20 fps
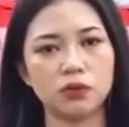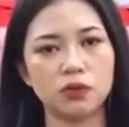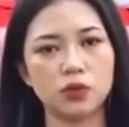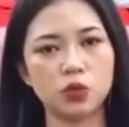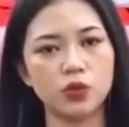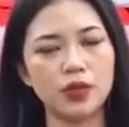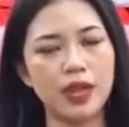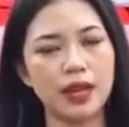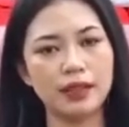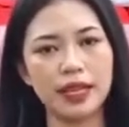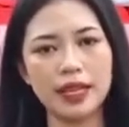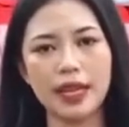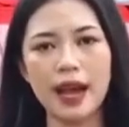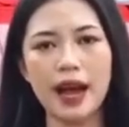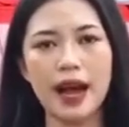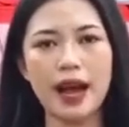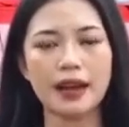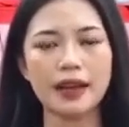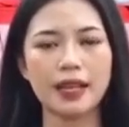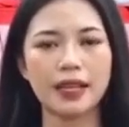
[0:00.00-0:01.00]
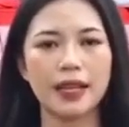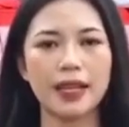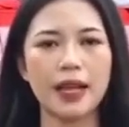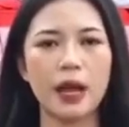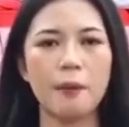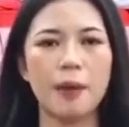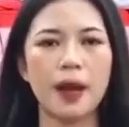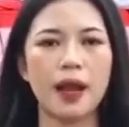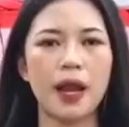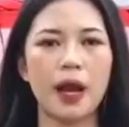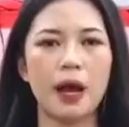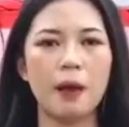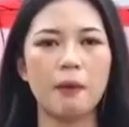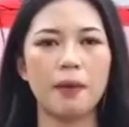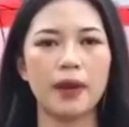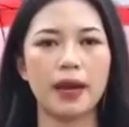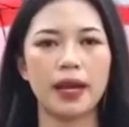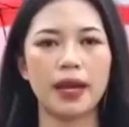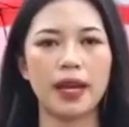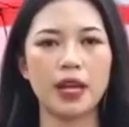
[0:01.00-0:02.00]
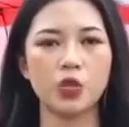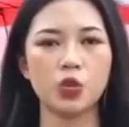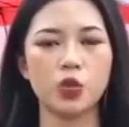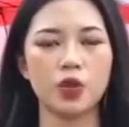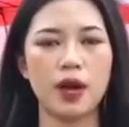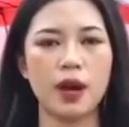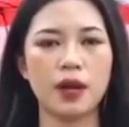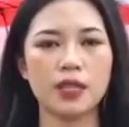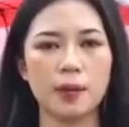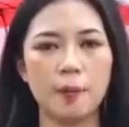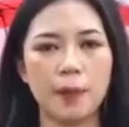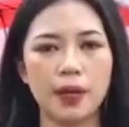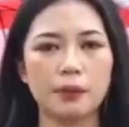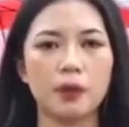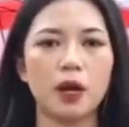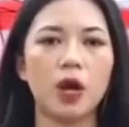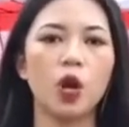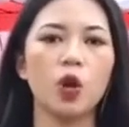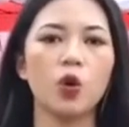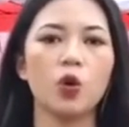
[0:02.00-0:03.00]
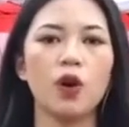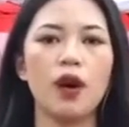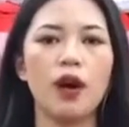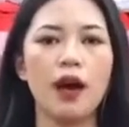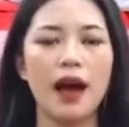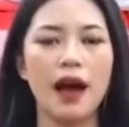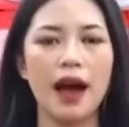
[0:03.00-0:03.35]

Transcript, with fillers: sudah tiga hari tiga malam mereka juga sempat mengeluh